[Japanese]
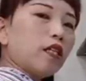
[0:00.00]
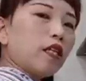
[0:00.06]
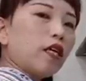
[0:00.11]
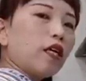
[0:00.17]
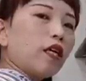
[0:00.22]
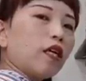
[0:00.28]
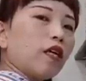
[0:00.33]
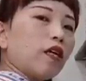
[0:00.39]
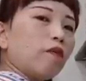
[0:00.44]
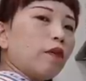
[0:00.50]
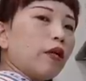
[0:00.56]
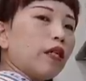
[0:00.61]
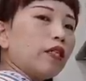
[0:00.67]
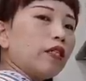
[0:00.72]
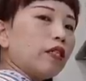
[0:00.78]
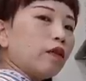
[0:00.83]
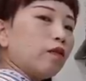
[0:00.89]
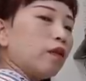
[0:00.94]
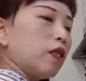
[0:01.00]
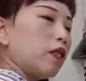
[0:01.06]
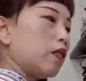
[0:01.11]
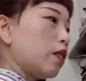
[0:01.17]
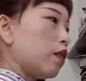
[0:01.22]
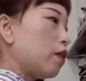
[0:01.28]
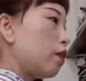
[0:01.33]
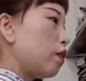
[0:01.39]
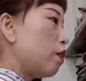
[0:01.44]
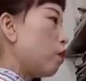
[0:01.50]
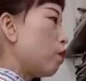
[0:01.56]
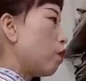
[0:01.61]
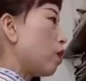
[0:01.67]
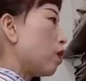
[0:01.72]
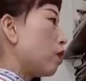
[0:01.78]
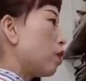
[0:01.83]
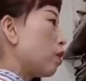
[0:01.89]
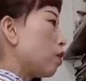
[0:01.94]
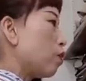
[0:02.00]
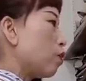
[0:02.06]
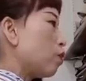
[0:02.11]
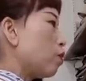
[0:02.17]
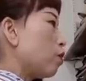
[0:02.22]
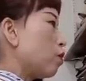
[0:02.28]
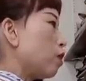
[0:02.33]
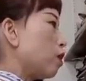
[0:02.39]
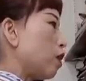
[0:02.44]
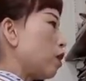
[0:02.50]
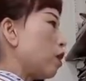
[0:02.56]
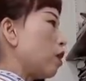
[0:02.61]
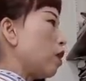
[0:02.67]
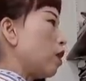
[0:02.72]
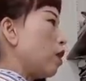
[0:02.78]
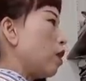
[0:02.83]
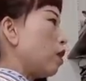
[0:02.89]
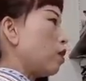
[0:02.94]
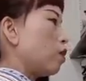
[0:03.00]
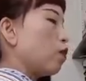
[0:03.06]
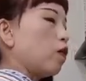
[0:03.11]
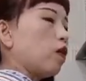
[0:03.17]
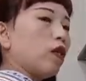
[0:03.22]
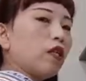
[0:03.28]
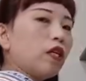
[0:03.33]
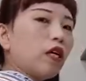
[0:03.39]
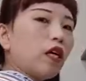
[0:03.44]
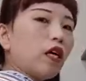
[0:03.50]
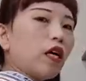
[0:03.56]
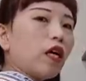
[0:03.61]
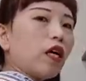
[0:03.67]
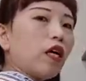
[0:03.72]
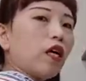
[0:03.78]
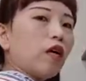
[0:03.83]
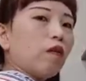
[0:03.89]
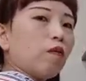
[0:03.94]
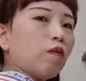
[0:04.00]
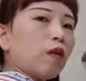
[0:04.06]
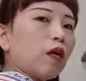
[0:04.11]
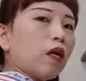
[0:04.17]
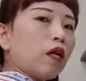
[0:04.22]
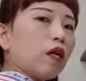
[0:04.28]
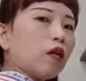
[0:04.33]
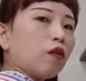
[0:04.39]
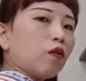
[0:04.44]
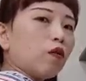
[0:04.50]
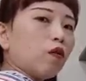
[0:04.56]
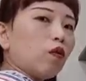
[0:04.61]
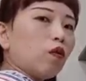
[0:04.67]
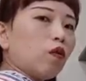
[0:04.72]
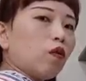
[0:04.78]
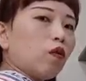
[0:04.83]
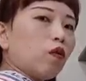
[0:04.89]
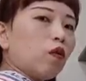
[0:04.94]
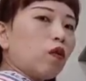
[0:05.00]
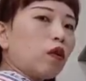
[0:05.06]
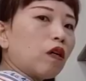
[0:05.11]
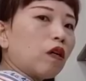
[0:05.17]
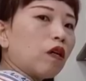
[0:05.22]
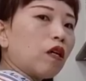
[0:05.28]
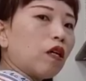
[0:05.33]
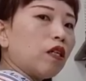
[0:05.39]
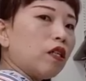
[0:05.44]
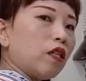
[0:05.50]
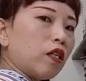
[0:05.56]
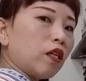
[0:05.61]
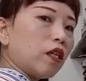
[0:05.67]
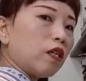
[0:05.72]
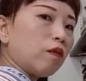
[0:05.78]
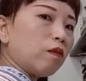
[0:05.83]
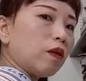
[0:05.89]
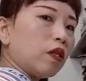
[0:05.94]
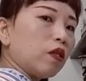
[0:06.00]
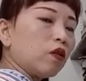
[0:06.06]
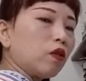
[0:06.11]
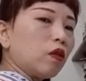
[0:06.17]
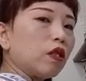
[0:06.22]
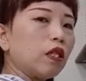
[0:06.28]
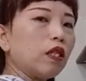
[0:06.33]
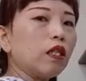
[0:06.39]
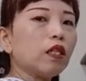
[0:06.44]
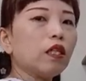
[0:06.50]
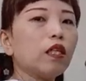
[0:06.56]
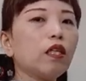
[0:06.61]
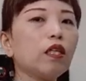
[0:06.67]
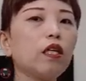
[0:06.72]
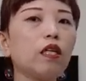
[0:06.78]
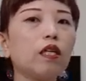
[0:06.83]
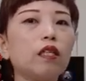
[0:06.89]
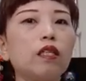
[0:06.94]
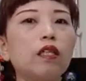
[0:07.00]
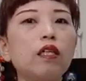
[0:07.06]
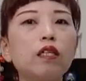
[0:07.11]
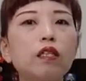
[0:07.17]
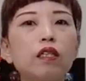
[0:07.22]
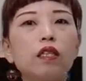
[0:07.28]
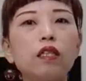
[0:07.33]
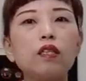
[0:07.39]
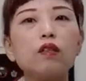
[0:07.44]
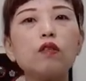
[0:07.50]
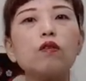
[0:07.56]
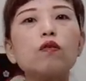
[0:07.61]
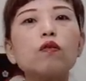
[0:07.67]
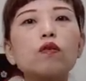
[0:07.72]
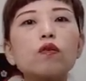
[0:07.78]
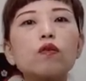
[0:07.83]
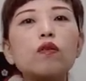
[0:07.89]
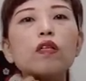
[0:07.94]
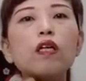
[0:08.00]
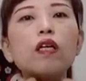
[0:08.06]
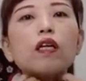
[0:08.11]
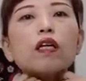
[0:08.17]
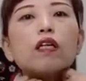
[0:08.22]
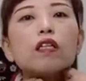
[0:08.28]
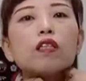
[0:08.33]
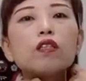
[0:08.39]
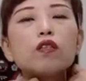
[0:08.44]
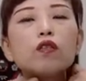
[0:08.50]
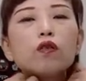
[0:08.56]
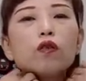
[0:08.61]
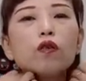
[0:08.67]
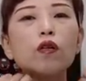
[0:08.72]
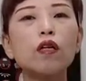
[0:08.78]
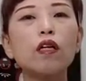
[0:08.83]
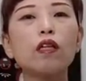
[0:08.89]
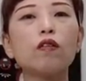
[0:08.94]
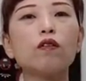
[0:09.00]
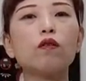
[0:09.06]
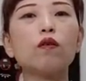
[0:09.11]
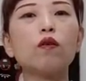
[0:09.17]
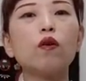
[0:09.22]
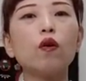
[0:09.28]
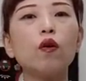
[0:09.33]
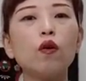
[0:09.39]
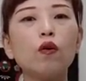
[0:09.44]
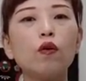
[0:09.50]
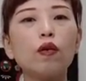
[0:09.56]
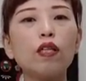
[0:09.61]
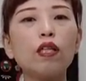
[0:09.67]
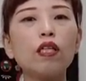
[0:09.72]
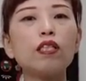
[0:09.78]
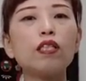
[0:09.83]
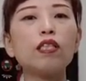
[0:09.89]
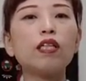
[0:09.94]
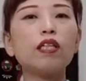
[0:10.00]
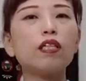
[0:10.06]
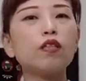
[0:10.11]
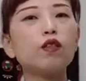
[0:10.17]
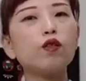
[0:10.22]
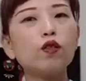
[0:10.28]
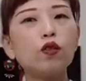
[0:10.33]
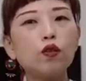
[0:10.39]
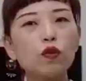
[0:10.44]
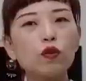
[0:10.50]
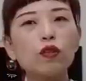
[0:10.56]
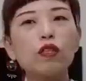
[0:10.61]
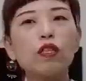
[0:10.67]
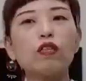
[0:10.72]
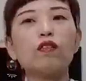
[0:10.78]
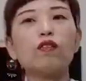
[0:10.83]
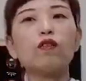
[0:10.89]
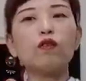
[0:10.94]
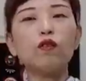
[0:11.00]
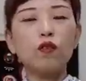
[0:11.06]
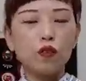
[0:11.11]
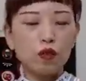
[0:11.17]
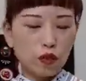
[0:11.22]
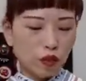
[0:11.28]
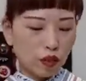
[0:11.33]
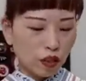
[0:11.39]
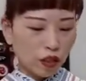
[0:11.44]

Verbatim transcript: 染がめちゃめちゃ広がって急にそれでまあ、あの大掛かりなイベントはできないねっていうことで一応あの私が行くよっていう、